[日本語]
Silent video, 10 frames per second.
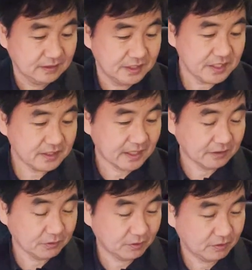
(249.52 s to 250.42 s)
人
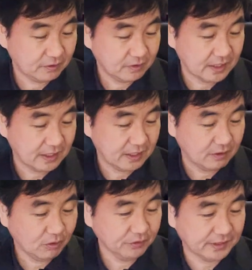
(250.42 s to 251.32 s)
間の、え
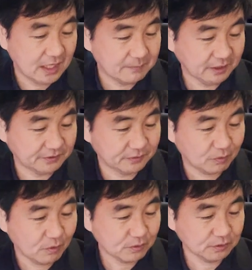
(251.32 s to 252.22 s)
を悩ます
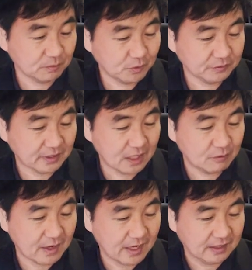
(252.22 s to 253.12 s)
多くの問題
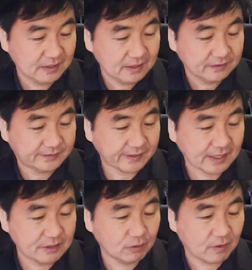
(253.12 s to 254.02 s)
は世
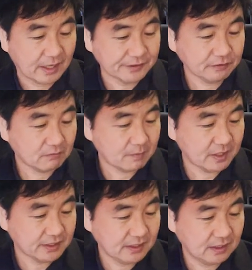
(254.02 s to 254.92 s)
界をありのま
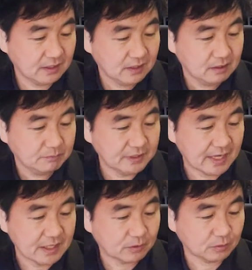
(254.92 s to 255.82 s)
まに見
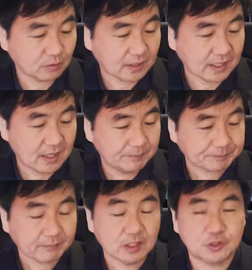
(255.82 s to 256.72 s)
ないことから
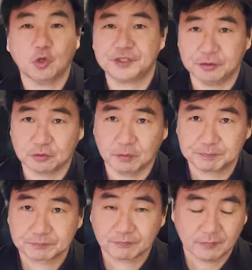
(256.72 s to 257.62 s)
生じると
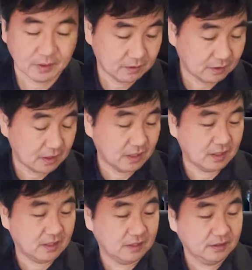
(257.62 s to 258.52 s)

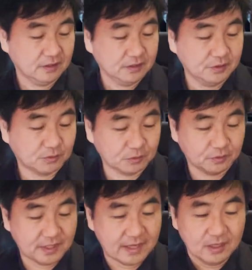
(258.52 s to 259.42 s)
あいうこと
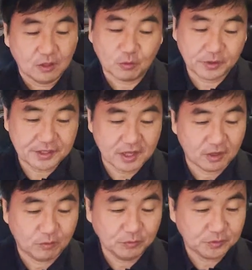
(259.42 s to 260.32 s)
でこれね
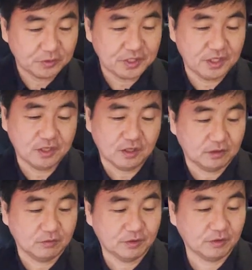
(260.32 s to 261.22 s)
本当にあ
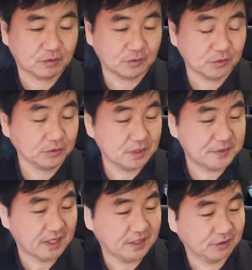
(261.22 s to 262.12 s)
のいろいろこう読んでみ
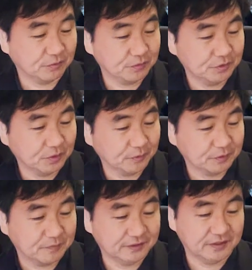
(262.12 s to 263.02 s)
たいなというふうに思っ
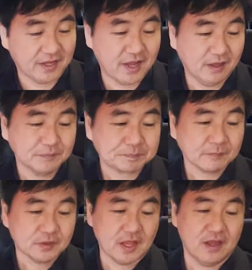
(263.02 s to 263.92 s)
てましたね。
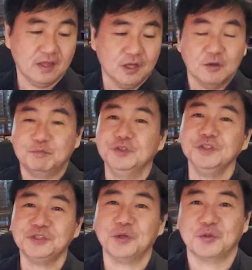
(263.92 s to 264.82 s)
で文
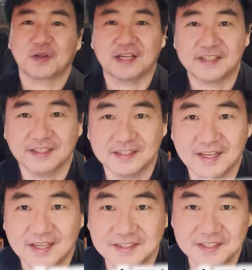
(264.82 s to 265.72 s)
章の書き
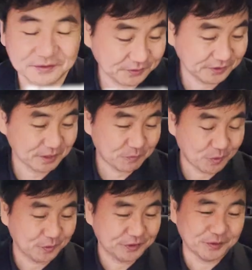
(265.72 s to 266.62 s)
方について
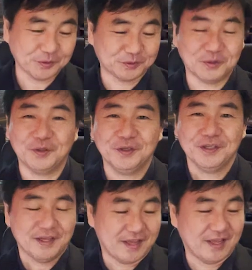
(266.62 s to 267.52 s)
もいろいろと、
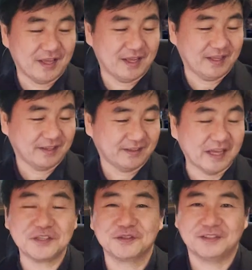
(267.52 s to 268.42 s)
えー、
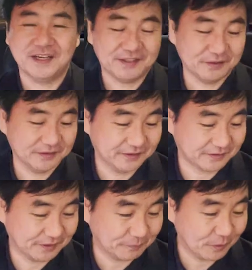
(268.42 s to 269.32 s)
言及されてるんです
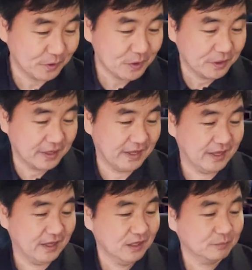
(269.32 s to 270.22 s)
けども、
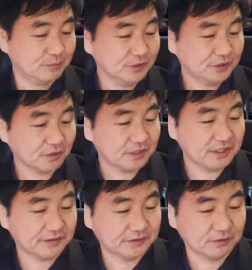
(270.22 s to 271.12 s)
えー、文書技
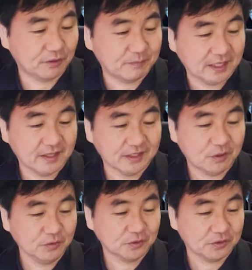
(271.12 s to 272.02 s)
術を学んだ
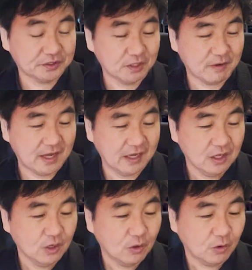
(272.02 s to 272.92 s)
本としては
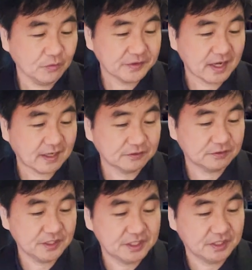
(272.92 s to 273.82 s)
本田
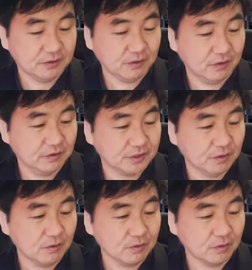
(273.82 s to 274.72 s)
勝一の日
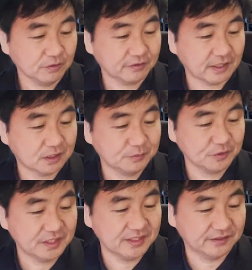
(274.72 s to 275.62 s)
本語の作
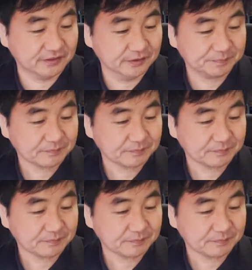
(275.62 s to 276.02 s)
文技術